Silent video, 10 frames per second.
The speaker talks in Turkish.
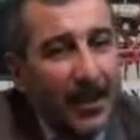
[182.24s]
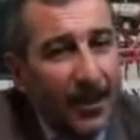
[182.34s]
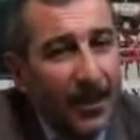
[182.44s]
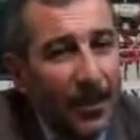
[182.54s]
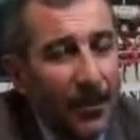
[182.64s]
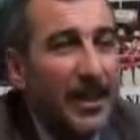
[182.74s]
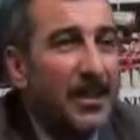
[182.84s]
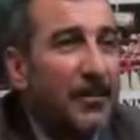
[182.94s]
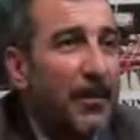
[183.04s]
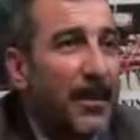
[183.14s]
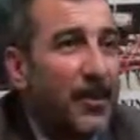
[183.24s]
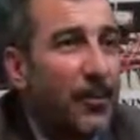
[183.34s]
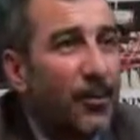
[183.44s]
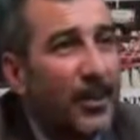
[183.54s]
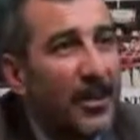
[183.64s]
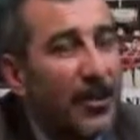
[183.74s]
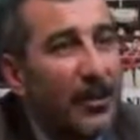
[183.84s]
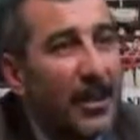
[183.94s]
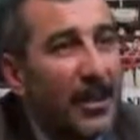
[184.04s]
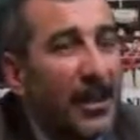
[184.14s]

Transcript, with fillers: e, özel sipariş olursa bunları da